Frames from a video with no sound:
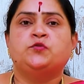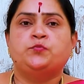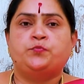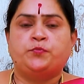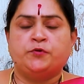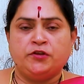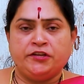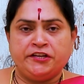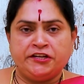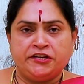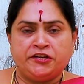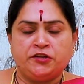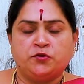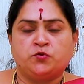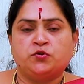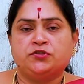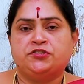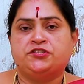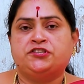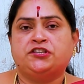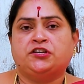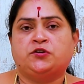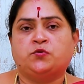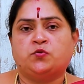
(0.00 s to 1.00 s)
ఇప్పుడు ఇంటికి
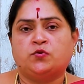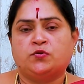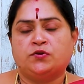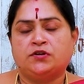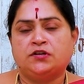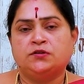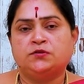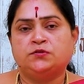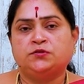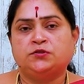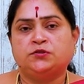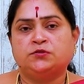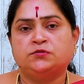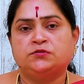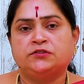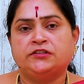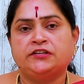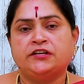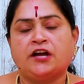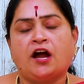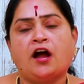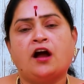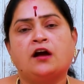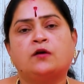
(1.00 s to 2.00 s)
వచ్చే కోడలు ఉంటుంది
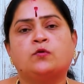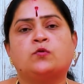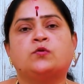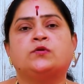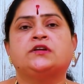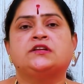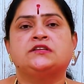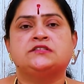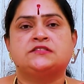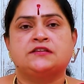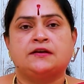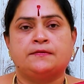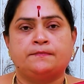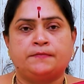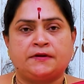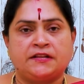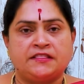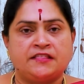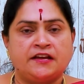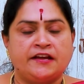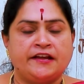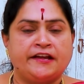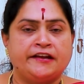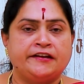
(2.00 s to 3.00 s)
ఆ కోడలు
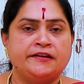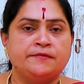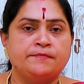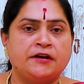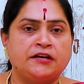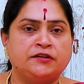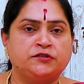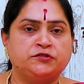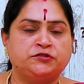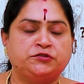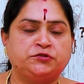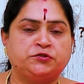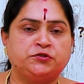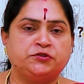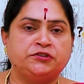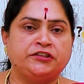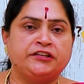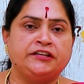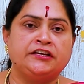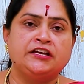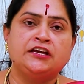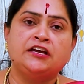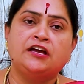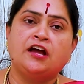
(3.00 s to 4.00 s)
సాంప్రదాయాన్ని మారుస్తుంది
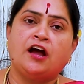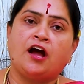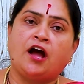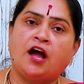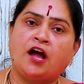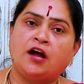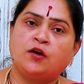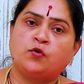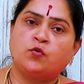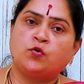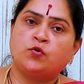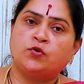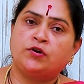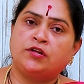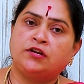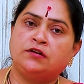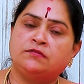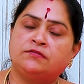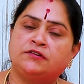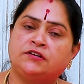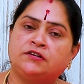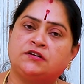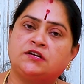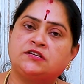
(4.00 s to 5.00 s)
ఆ కోడల
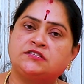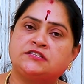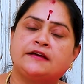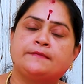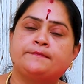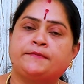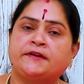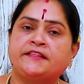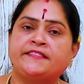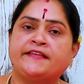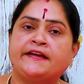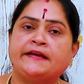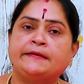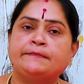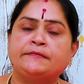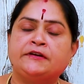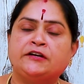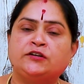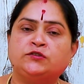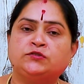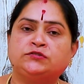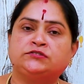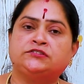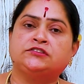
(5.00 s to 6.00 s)
వరకు ఆ సాంప్రదాయం
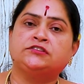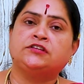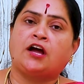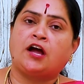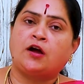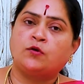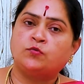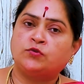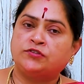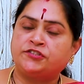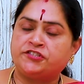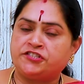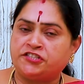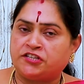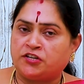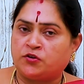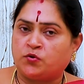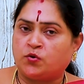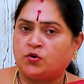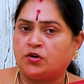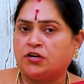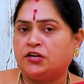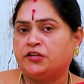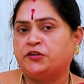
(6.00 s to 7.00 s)
నడుస్తుంది ఆ వచ్చిన
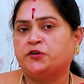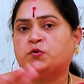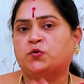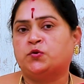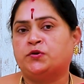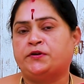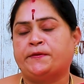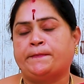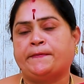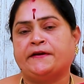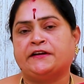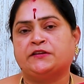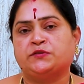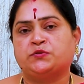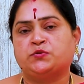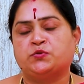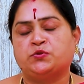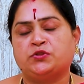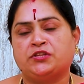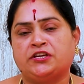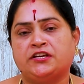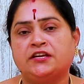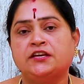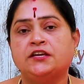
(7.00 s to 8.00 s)
కోడలు ఇంకోటి
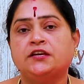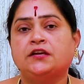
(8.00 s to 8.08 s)
పెడుతుంది